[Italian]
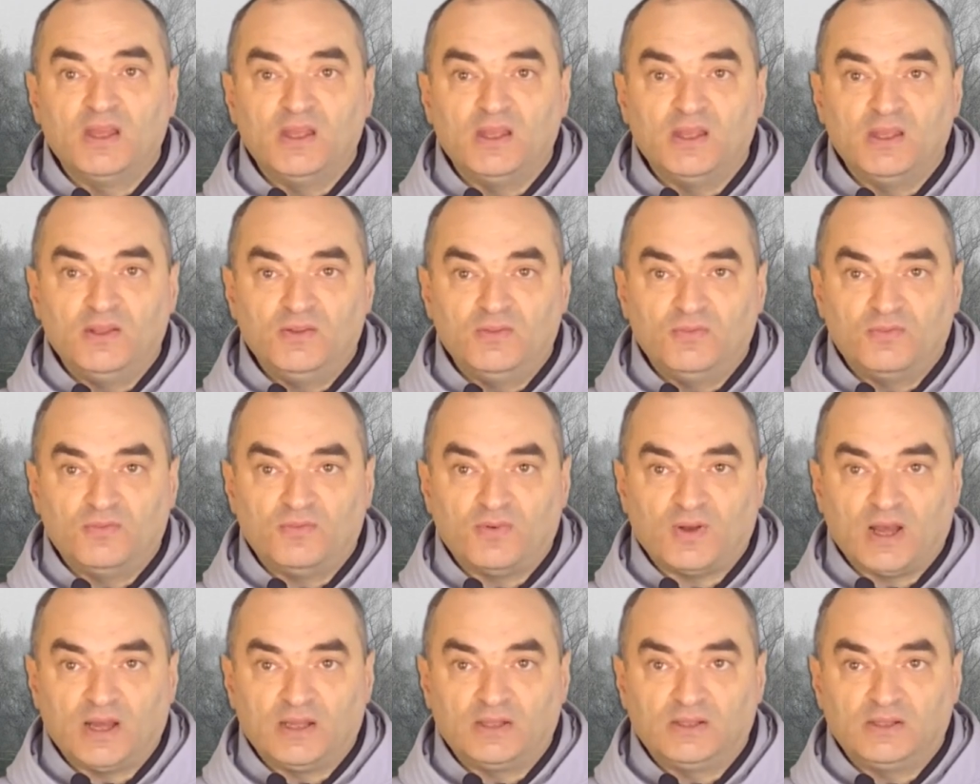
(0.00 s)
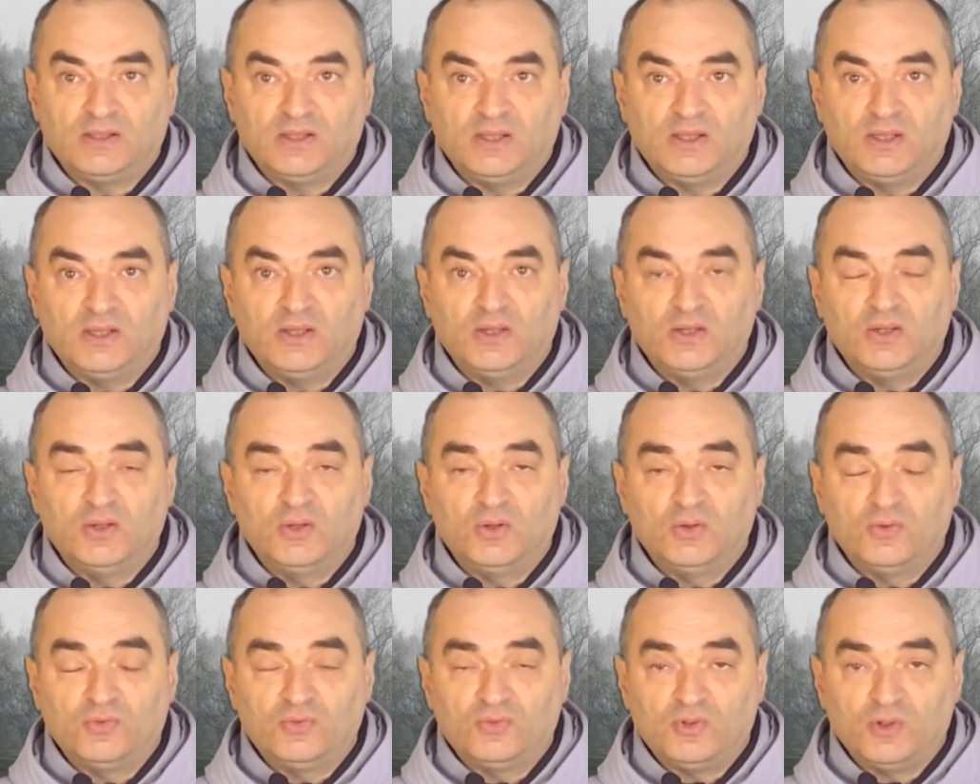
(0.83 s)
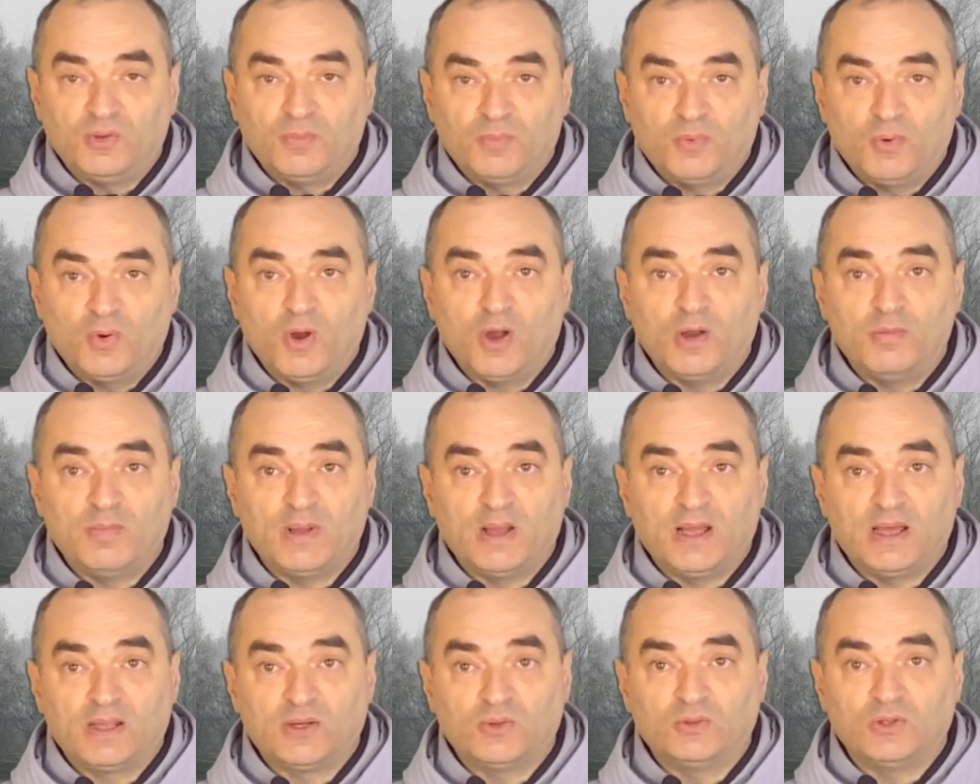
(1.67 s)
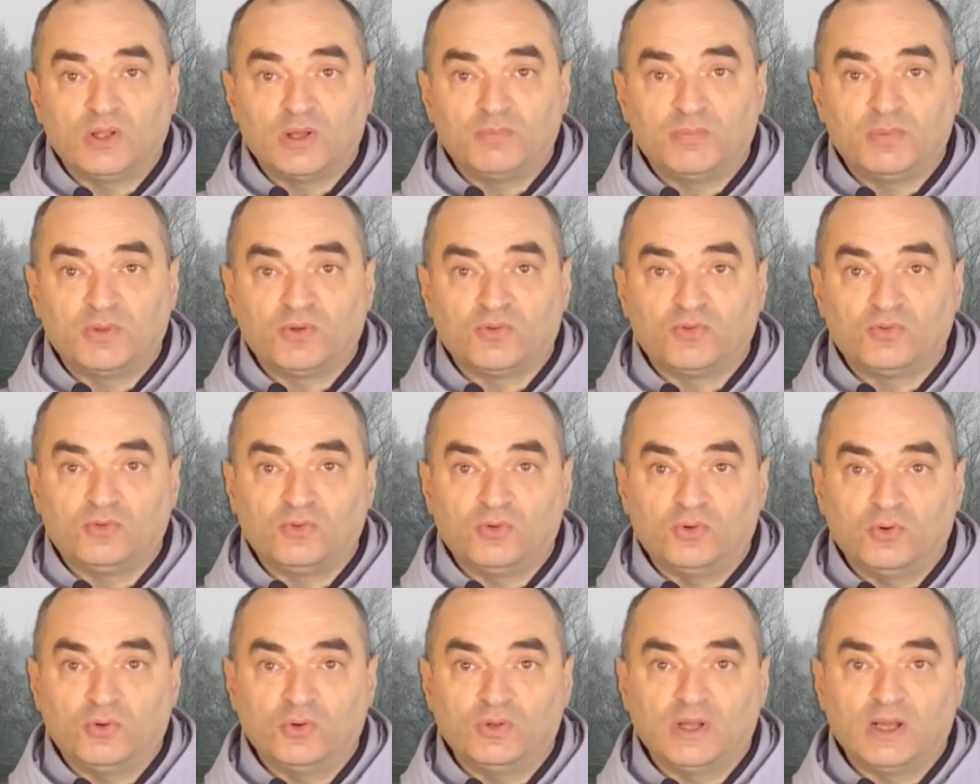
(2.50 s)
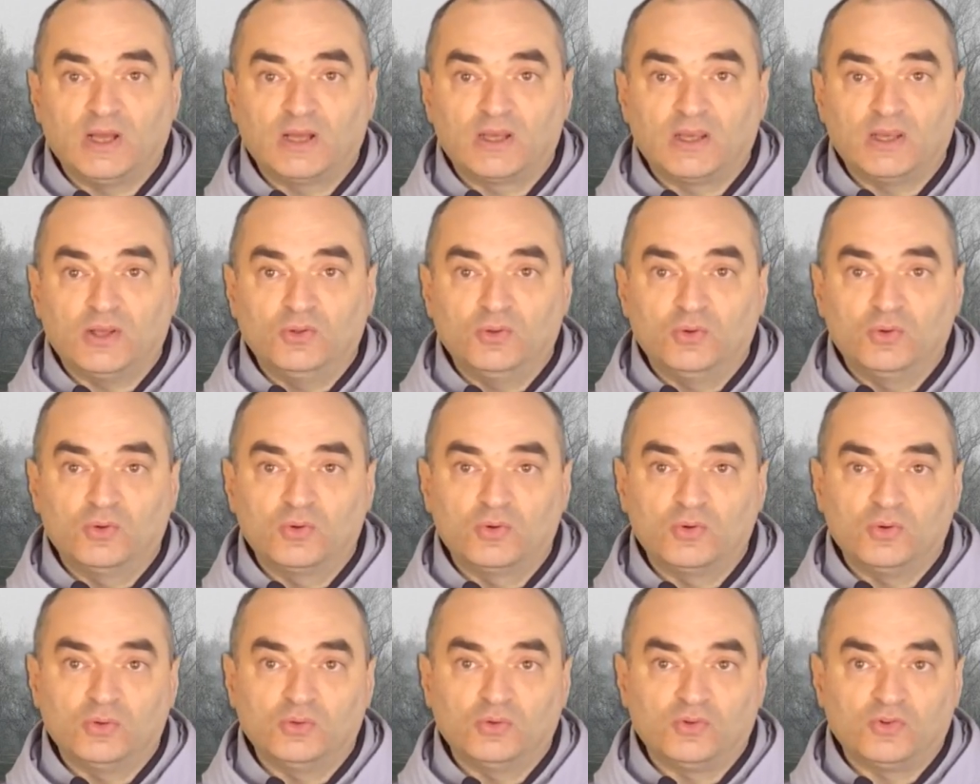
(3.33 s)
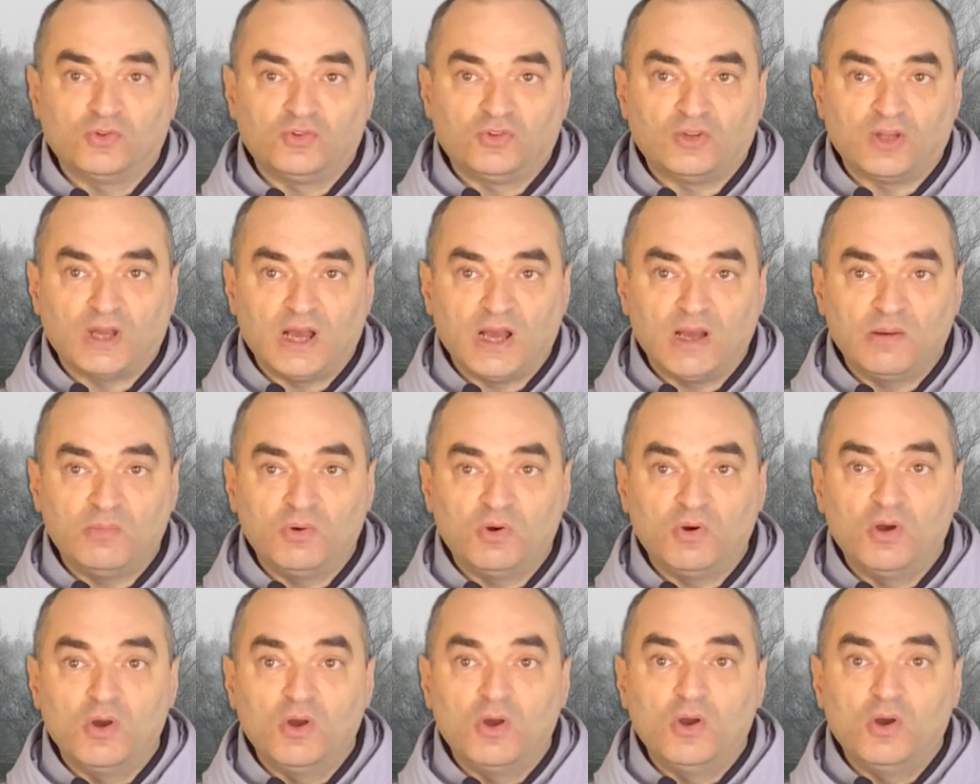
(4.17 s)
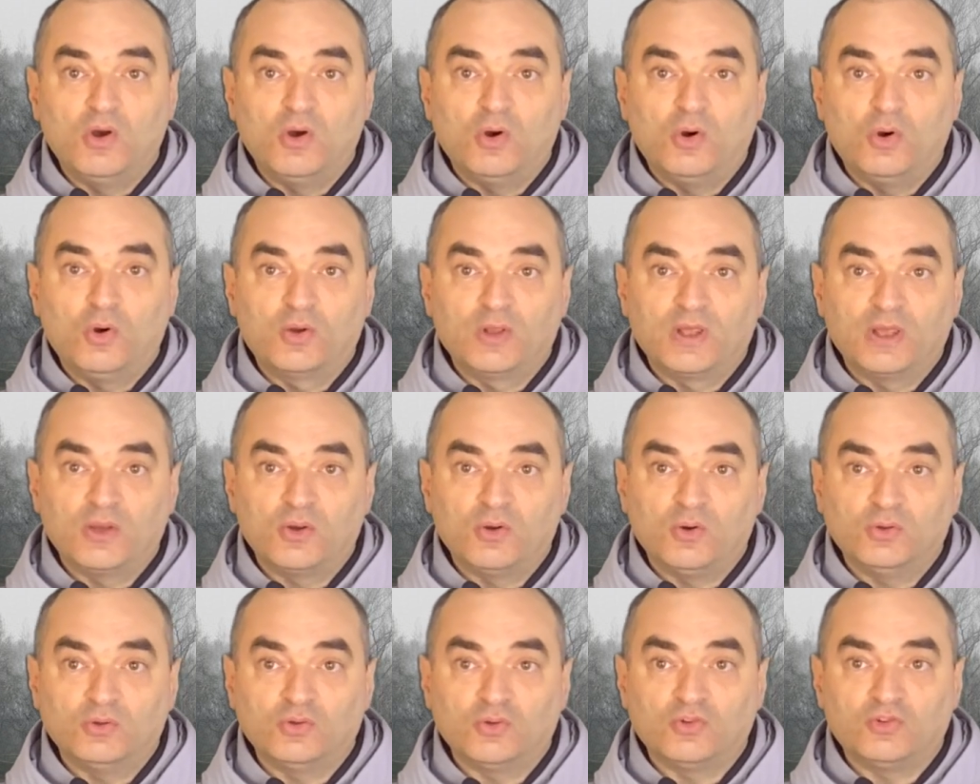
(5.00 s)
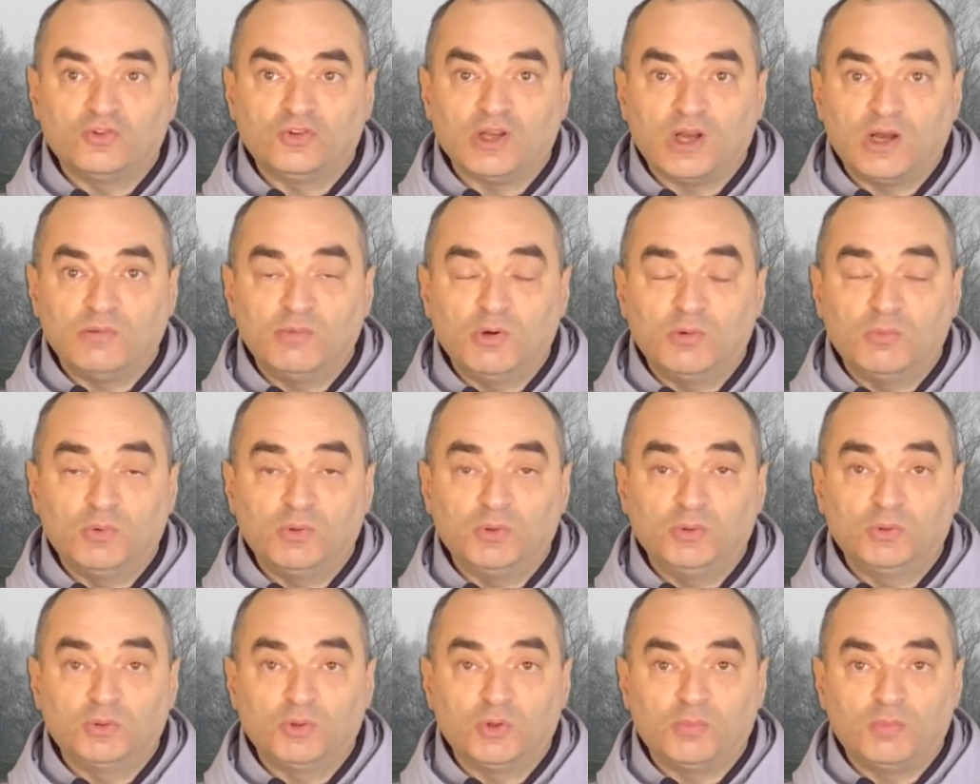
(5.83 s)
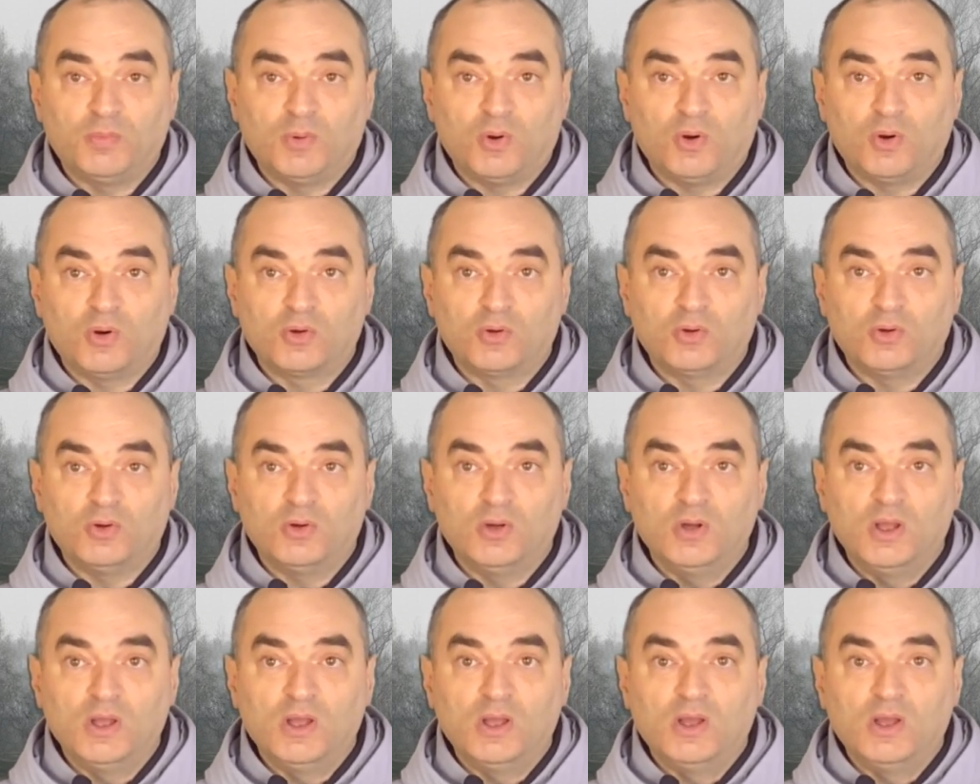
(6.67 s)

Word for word: Infatti, non si può amare una persona che non conosciamo o che conosciamo molto poco.